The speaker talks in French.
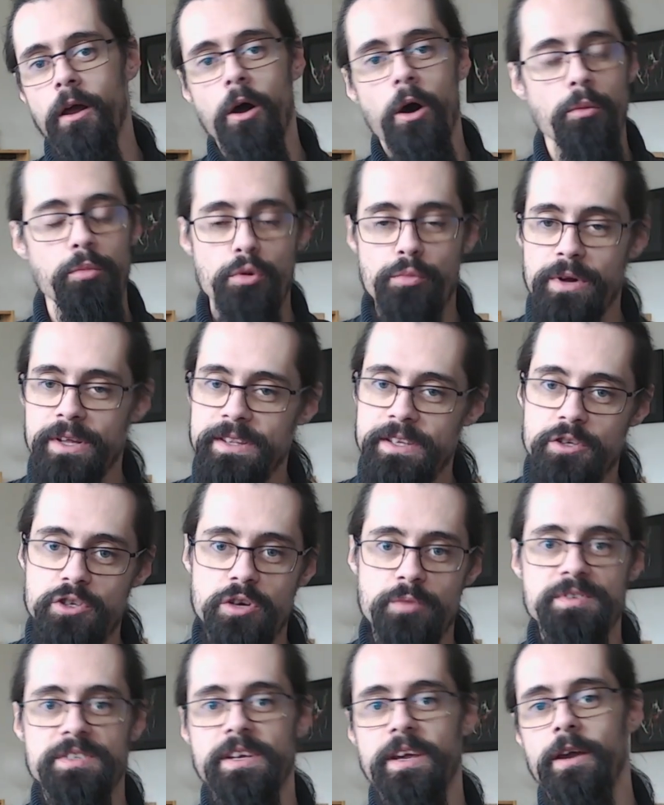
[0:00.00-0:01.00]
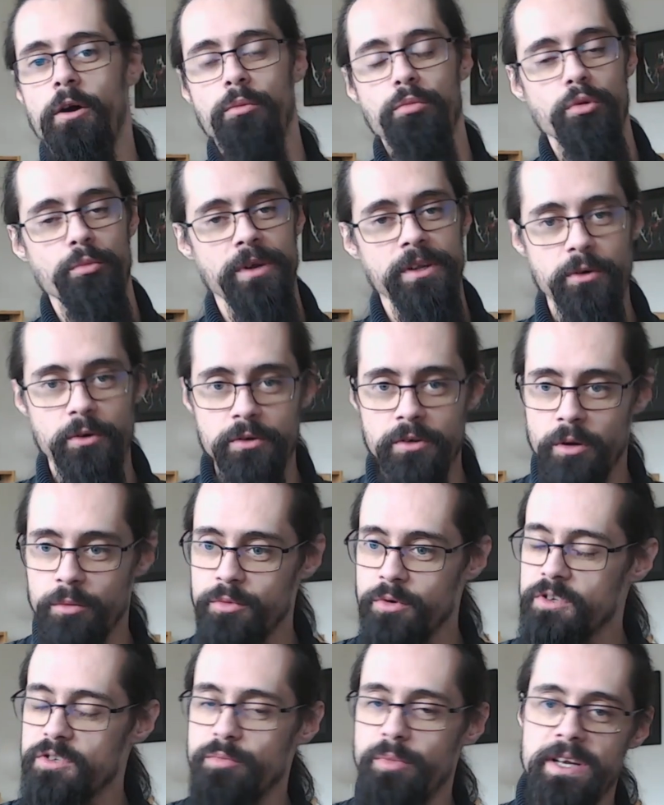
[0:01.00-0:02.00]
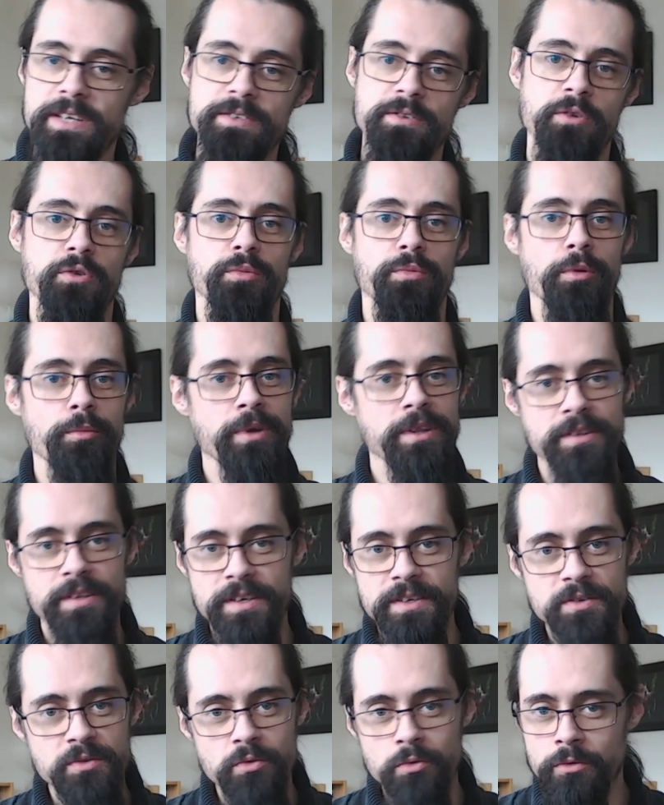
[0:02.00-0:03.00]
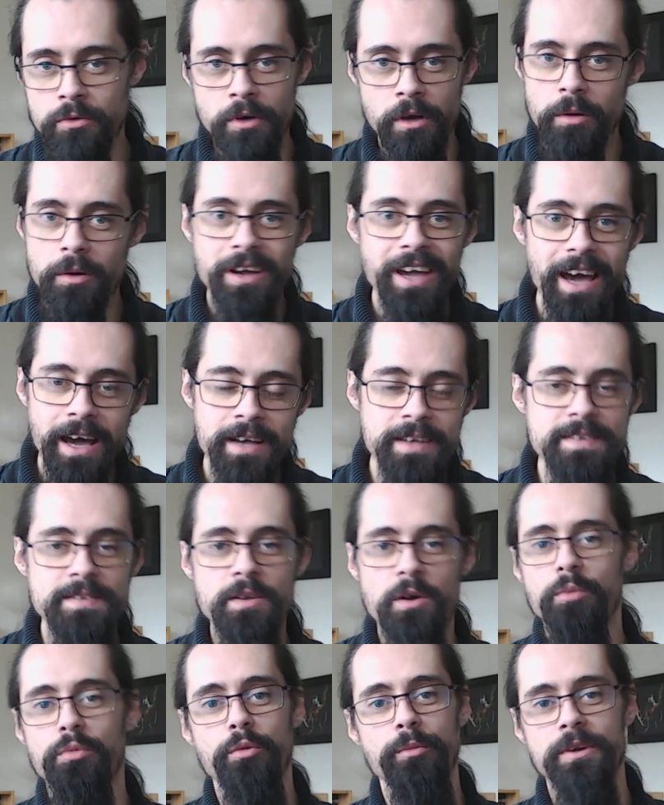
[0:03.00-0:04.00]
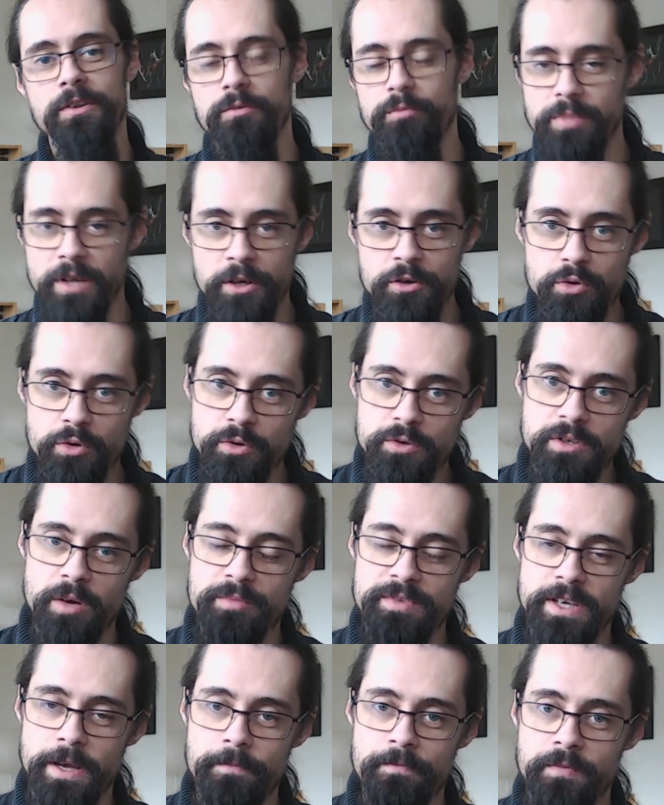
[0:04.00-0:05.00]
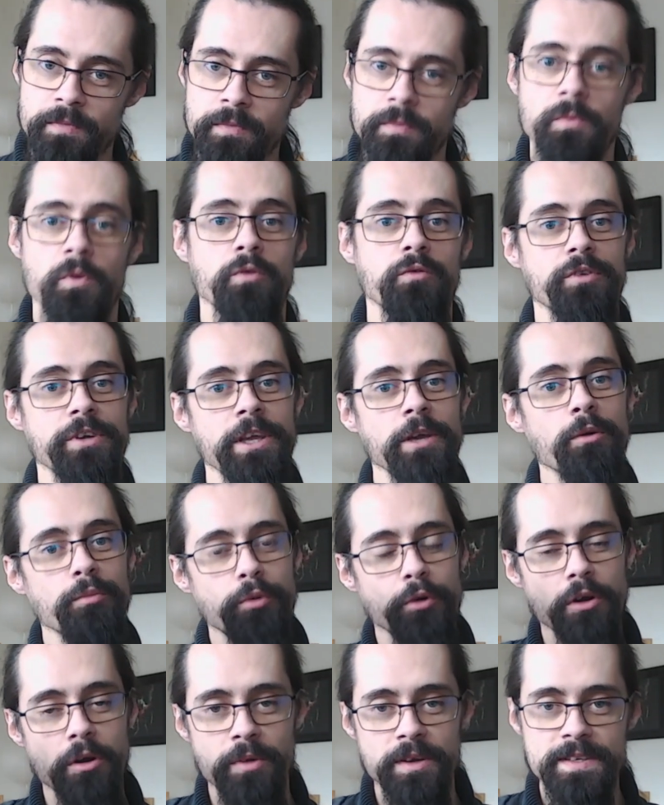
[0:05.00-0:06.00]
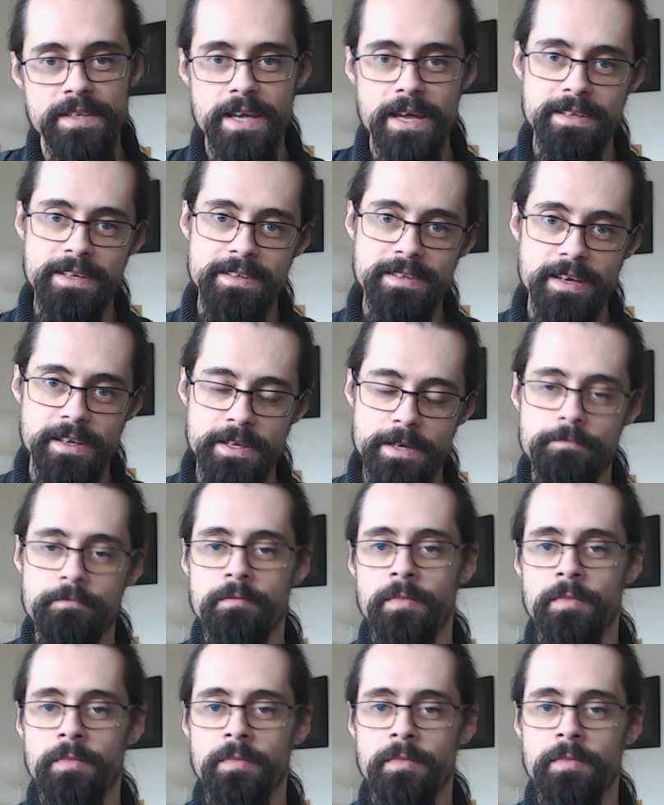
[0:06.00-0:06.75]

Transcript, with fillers: On peut mettre des jumpscares, on peut mettre une ambiance malaisante, on peut mettre des sons grinçants, on peut mettre plein de choses comme ça. Donc vous voyez, on peut commencer à détailler.